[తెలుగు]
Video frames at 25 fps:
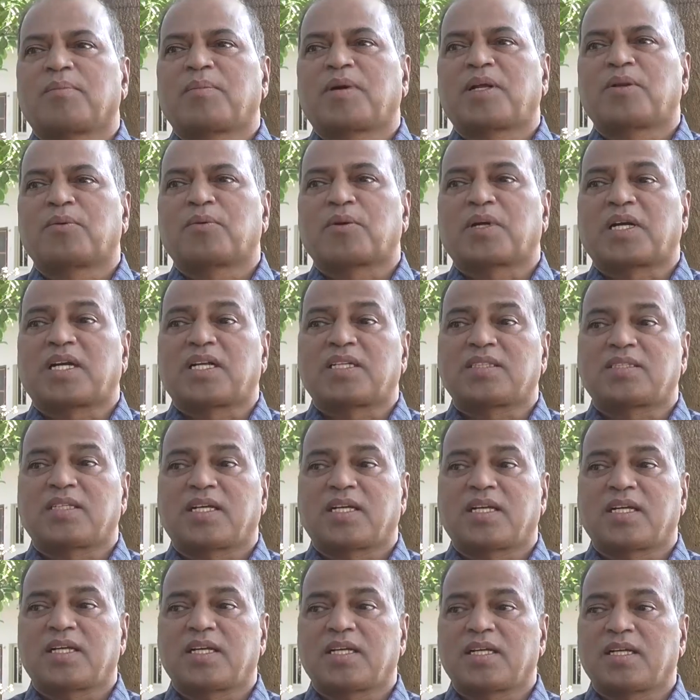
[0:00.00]
మరి
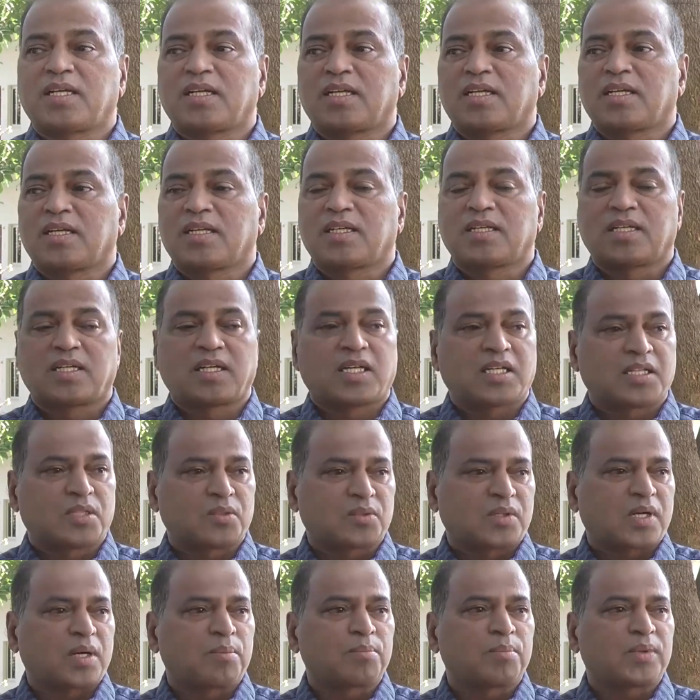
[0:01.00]
ఒకటేసారి నిన్న
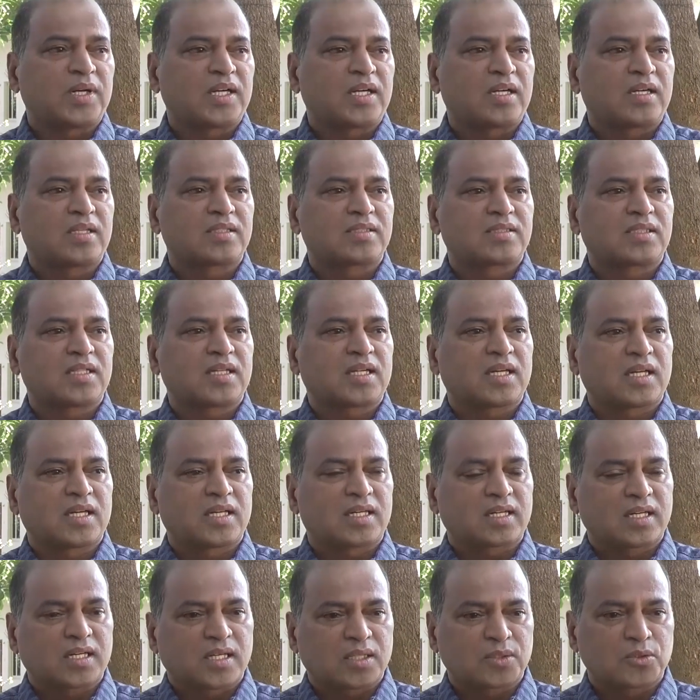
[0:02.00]
ఏదో కంప్లైంట్ వస్తే
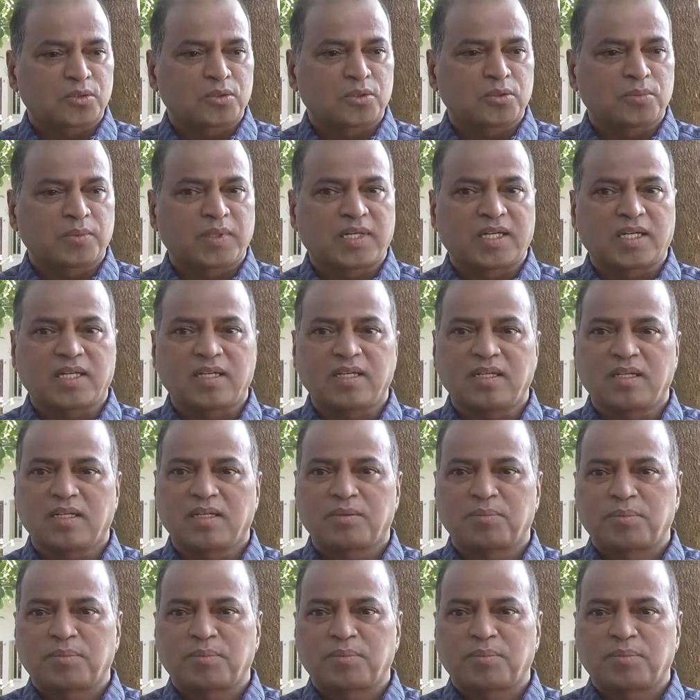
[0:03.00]
కలెక్టర్ గారు చూడమంటే